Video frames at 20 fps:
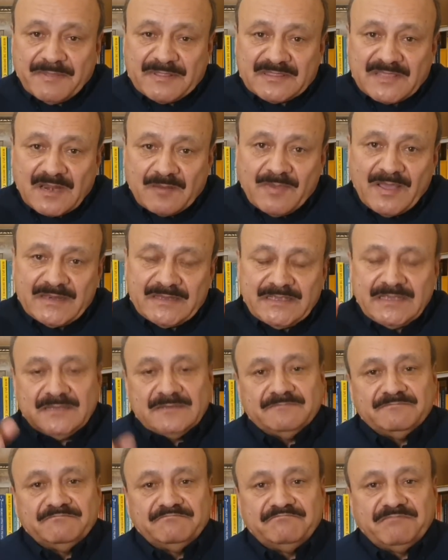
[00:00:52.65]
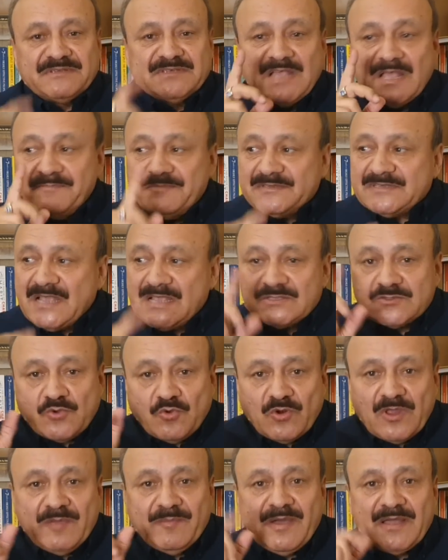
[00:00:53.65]
पत्थर मारिए पचास पचास
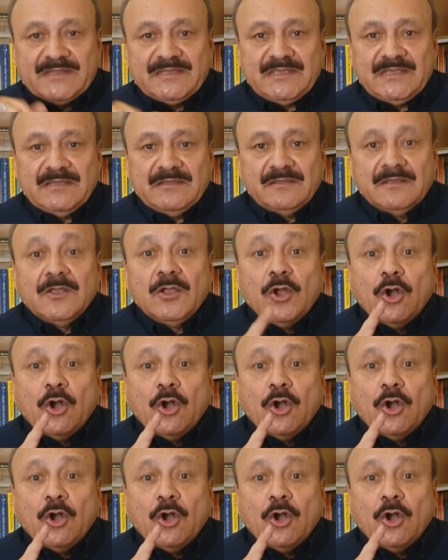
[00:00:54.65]
कोड़े मारिए